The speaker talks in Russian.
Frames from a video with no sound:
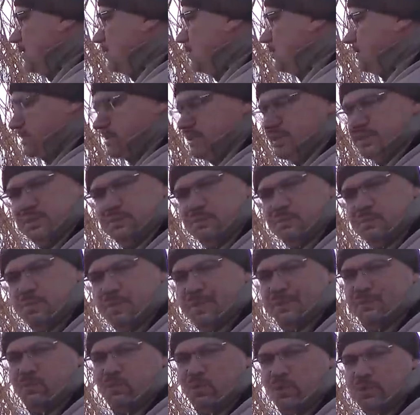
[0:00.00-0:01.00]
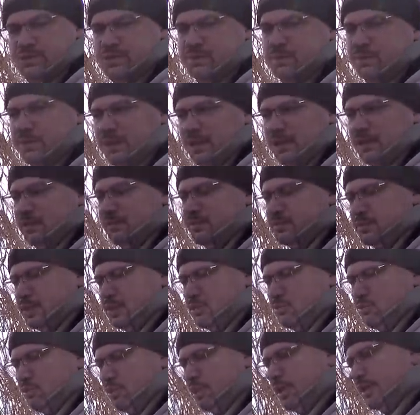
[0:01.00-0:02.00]
но с этими подбросами надо быть
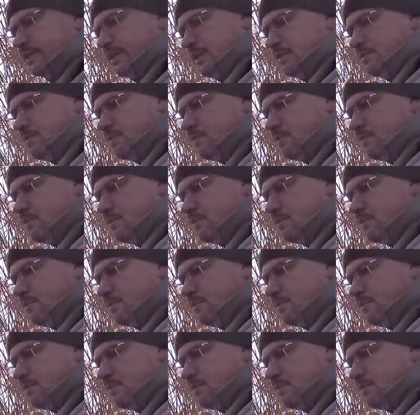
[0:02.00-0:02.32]
аккуратно.